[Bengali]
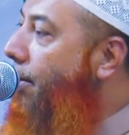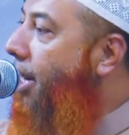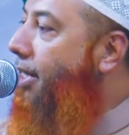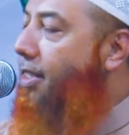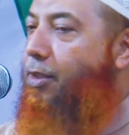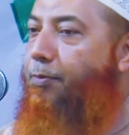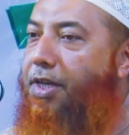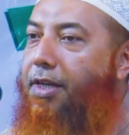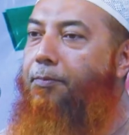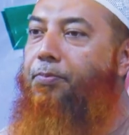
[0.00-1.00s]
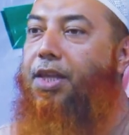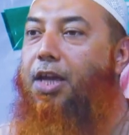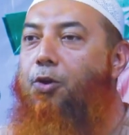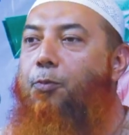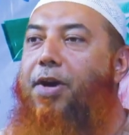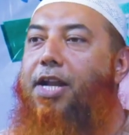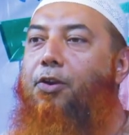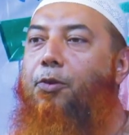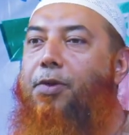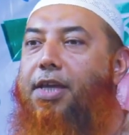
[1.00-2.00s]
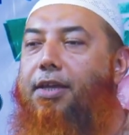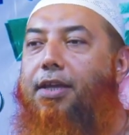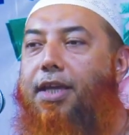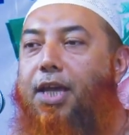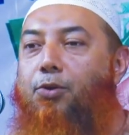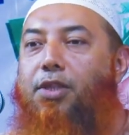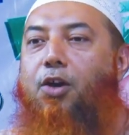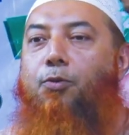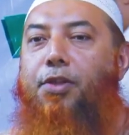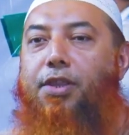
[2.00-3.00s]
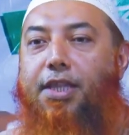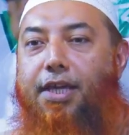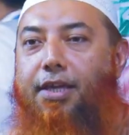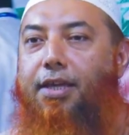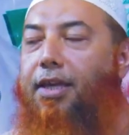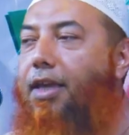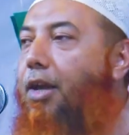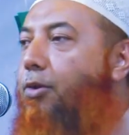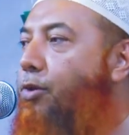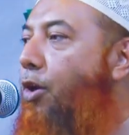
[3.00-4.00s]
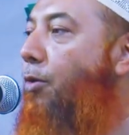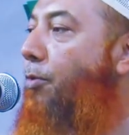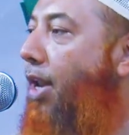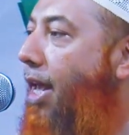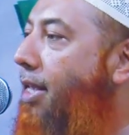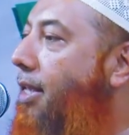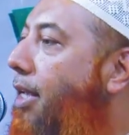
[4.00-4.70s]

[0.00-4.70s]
আবার রেসবি কেউ বেরলবি কেউ দেওবন্দি কেউ সরমনাই